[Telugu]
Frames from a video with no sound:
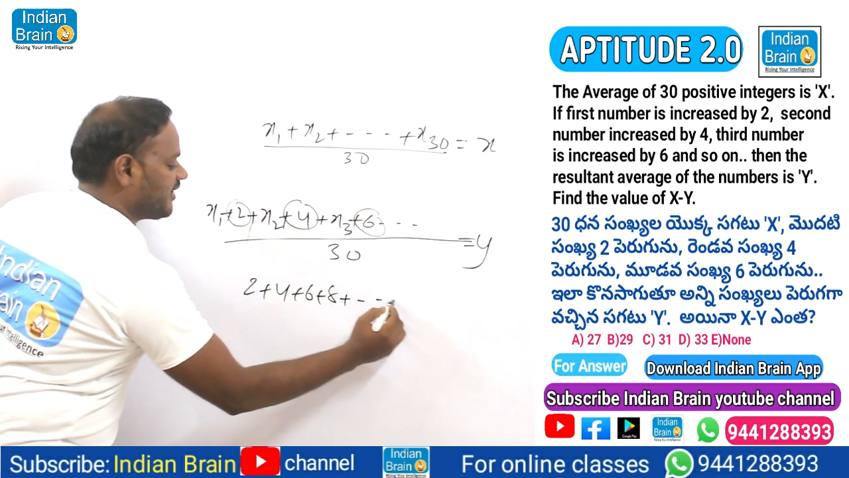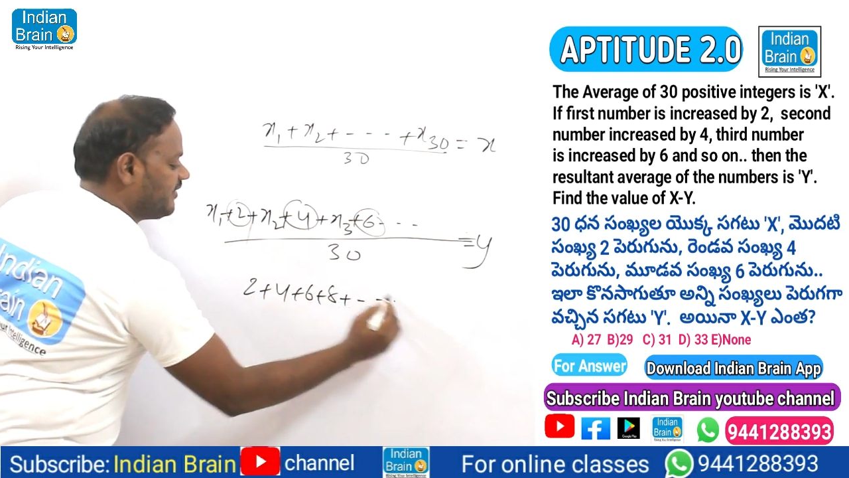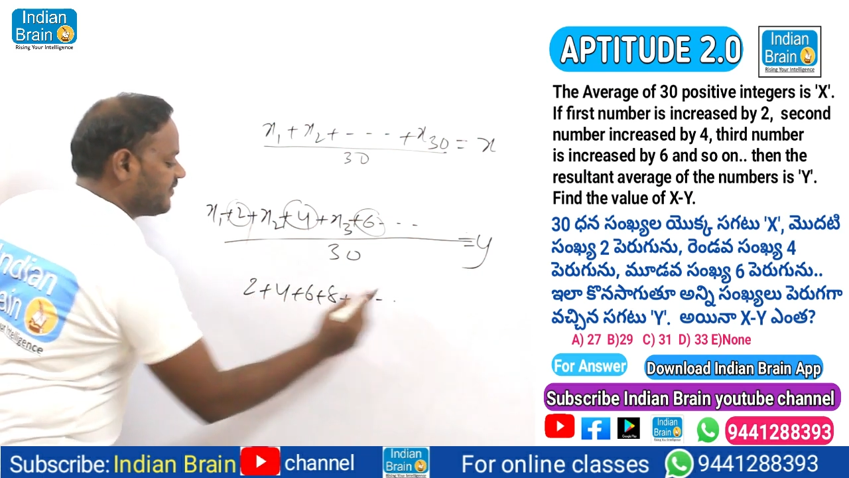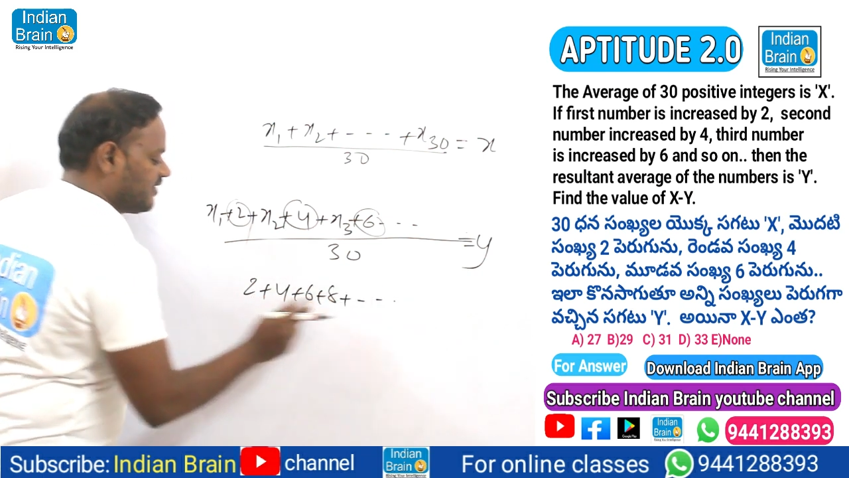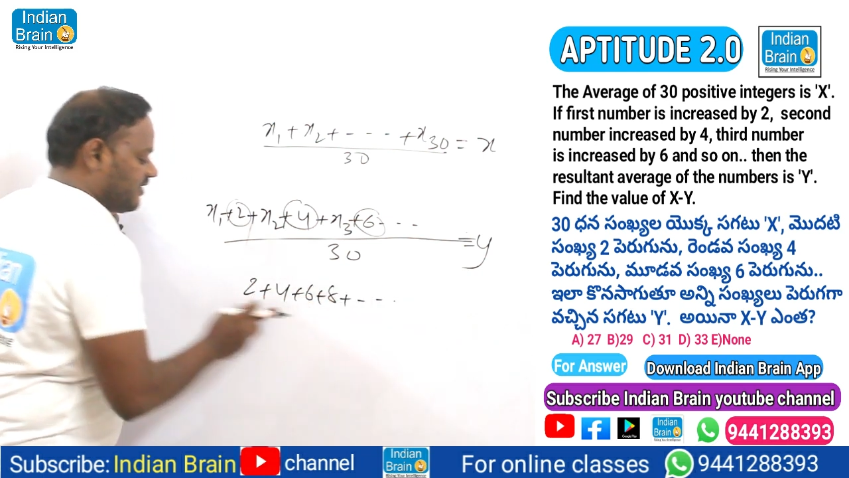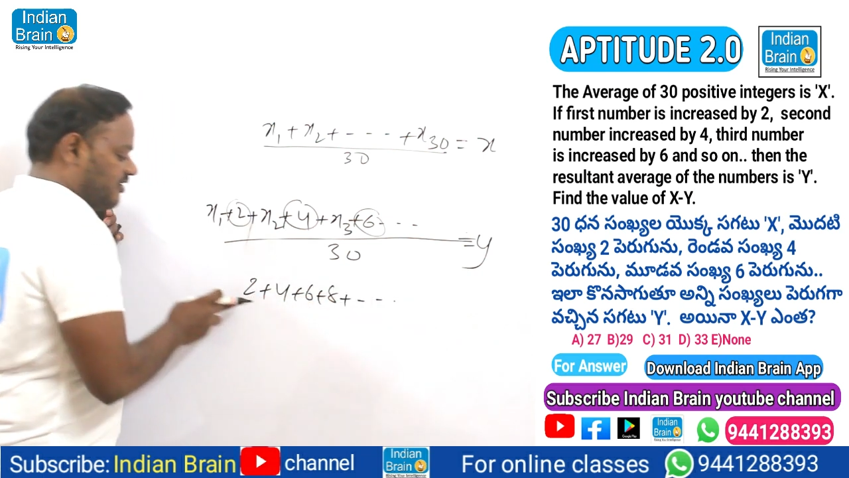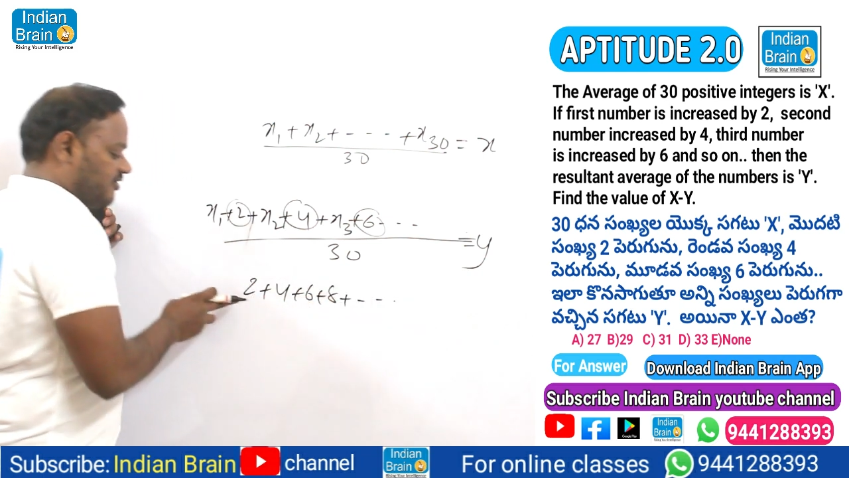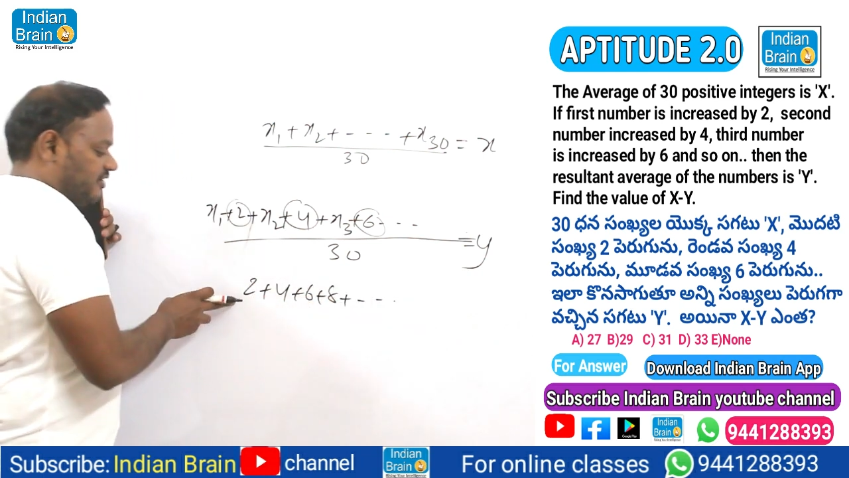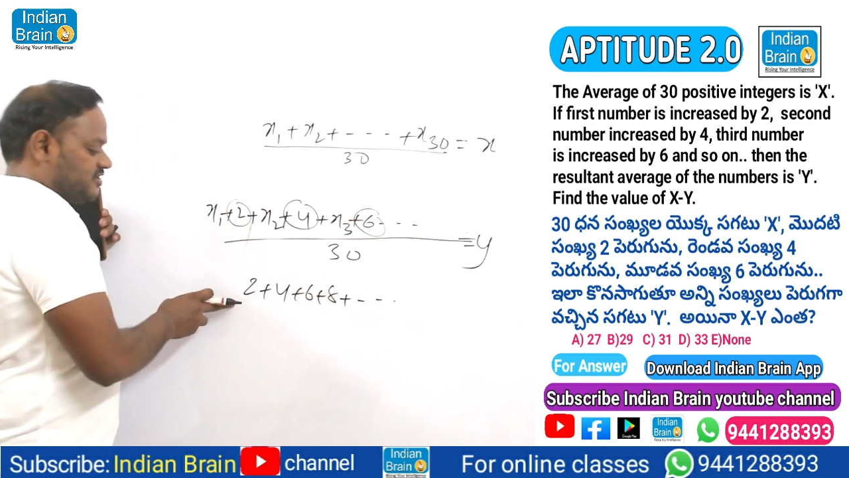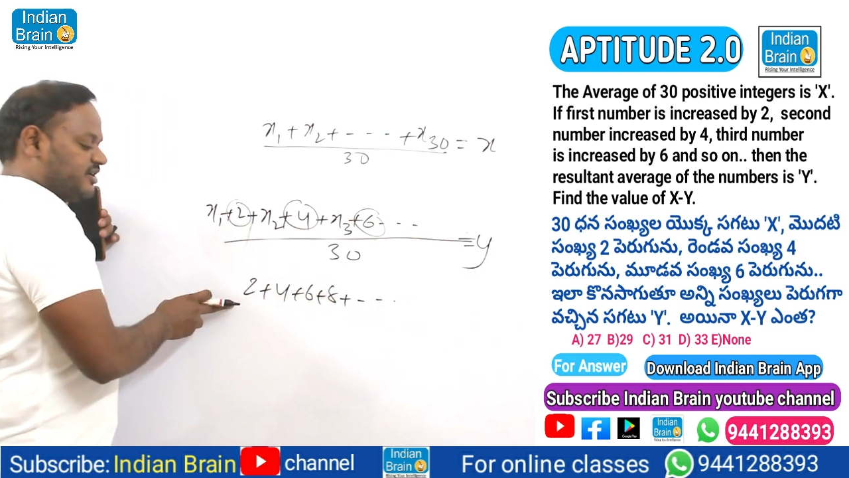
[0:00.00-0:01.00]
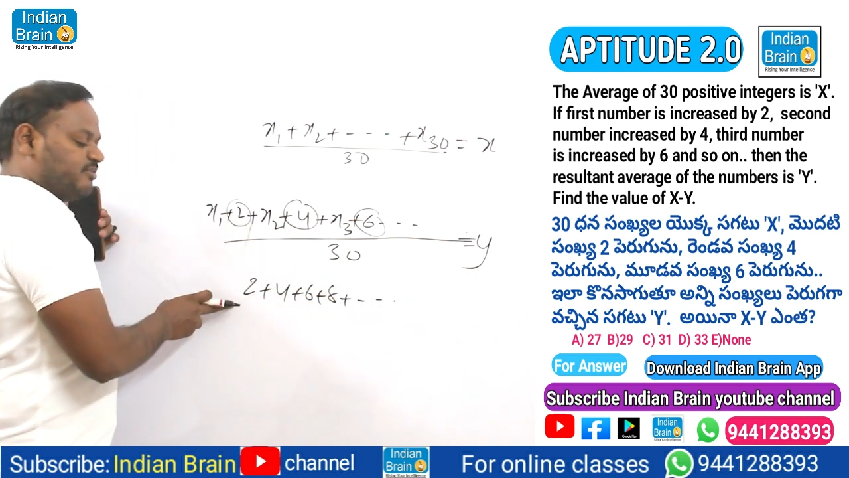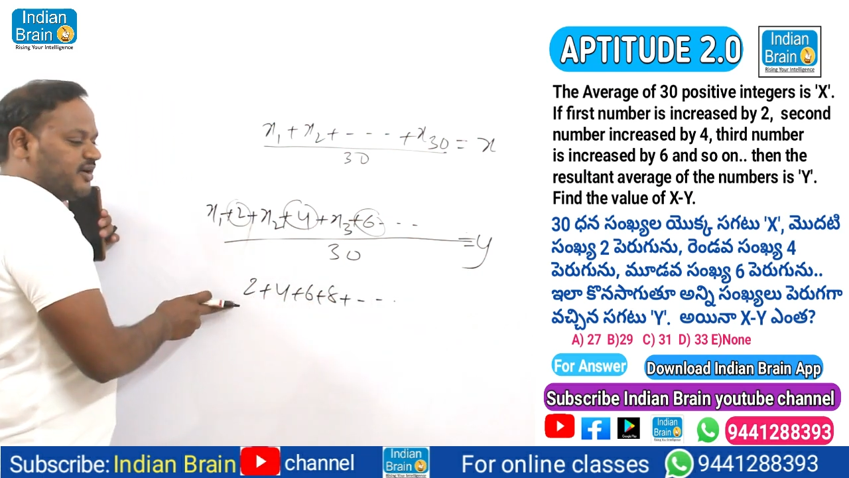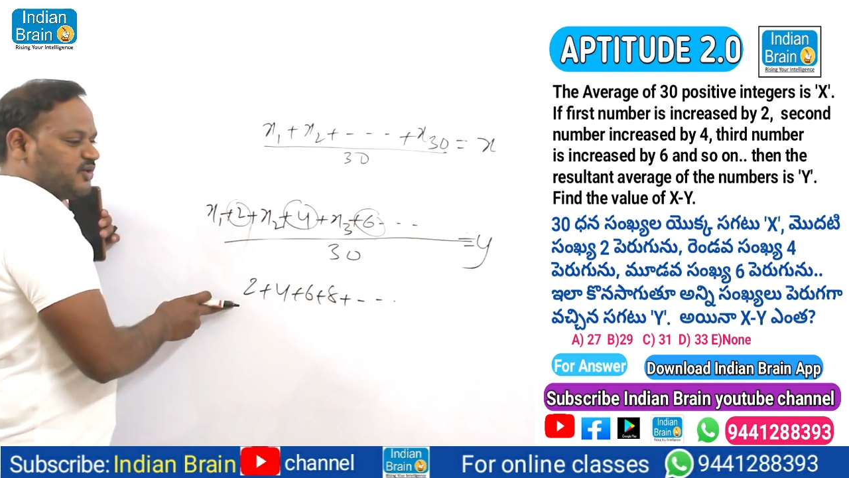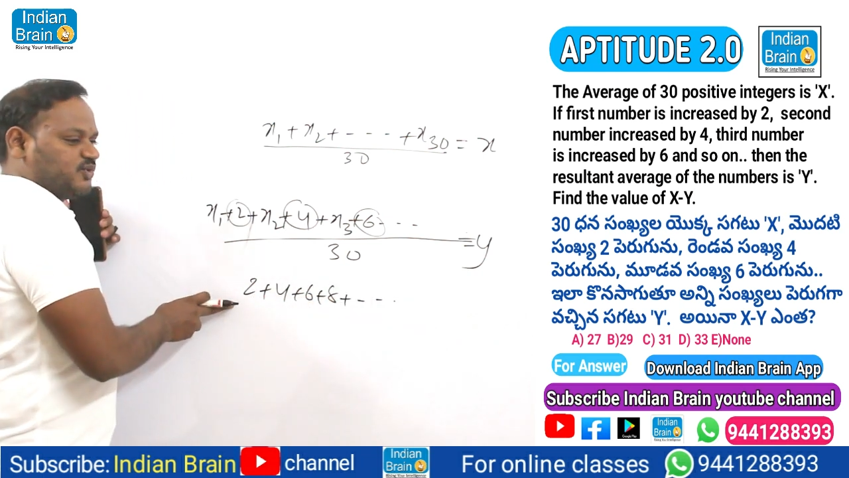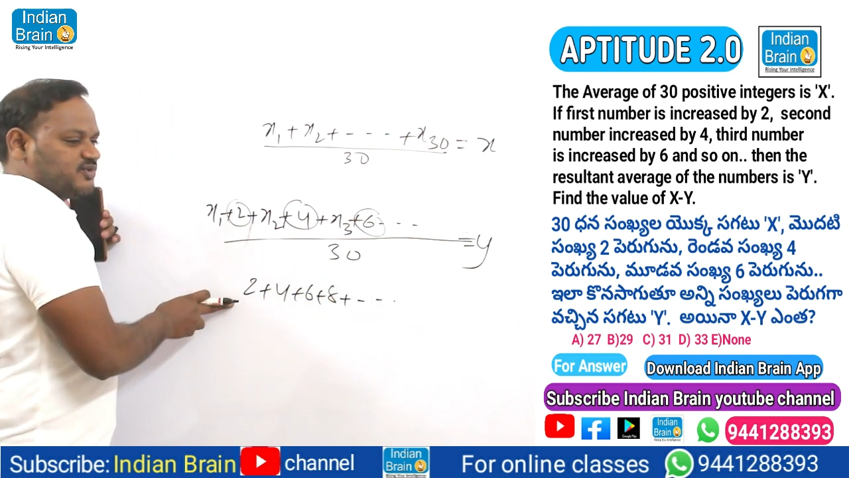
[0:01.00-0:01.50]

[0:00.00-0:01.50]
మరి ఫస్ట్ నెంబర్ టూ